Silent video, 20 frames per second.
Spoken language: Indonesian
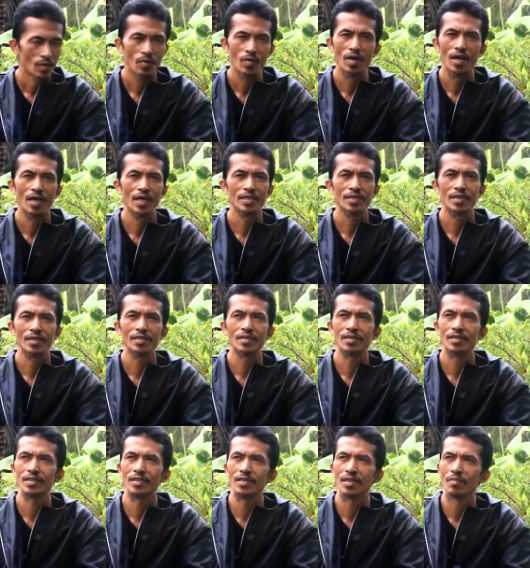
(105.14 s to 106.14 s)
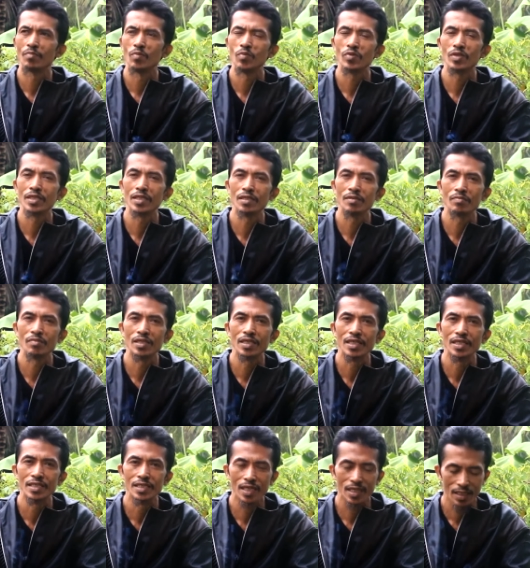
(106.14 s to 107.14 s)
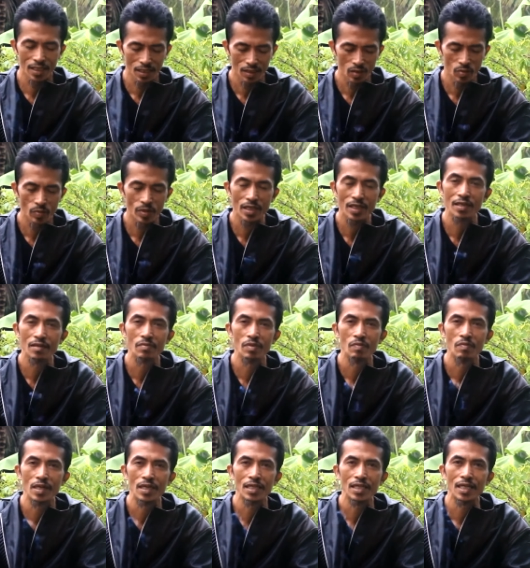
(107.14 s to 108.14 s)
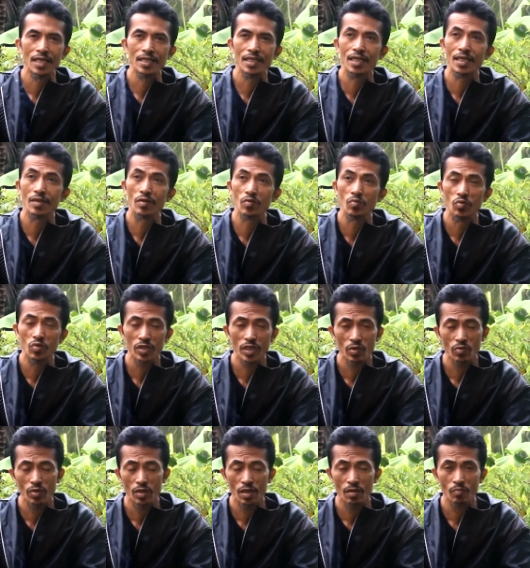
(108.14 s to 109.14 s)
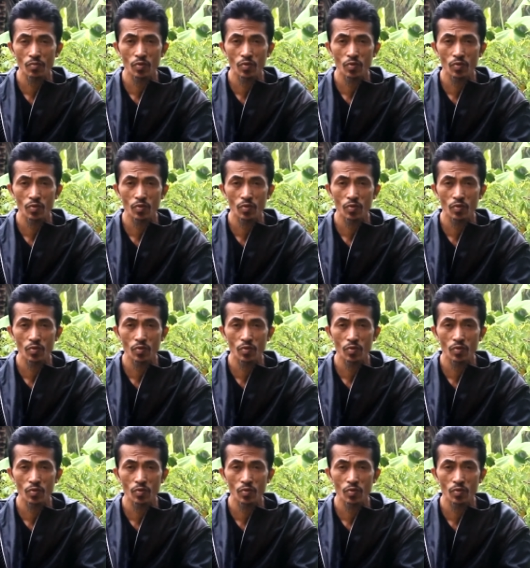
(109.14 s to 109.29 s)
wah saya tidak mungkin mengejar kehidupan yang lebih baik lagi karena umur saya udah